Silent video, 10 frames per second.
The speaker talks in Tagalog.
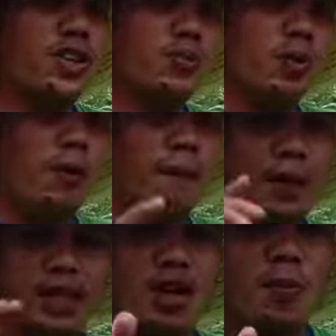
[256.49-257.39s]
Yung profile
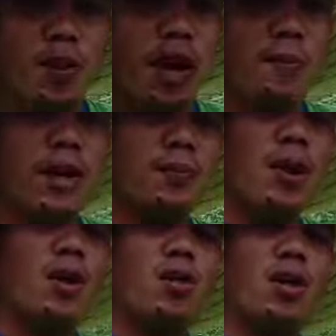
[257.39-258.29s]
picture ko po ay meron
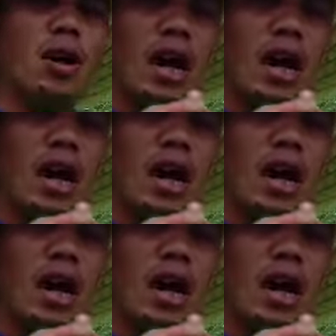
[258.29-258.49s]
pa akong